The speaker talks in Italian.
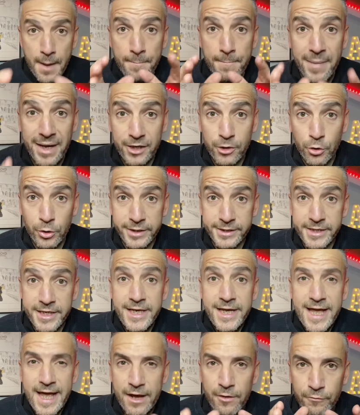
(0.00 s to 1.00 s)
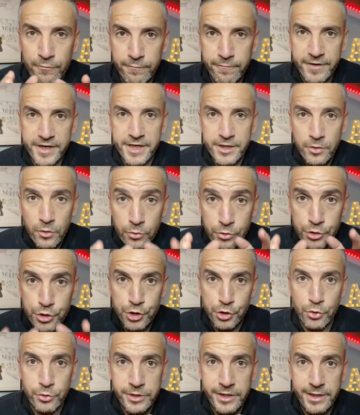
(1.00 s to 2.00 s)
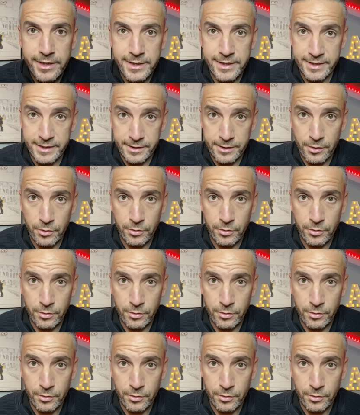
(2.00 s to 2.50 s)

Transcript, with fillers: Mercoledì è un vero gioiellino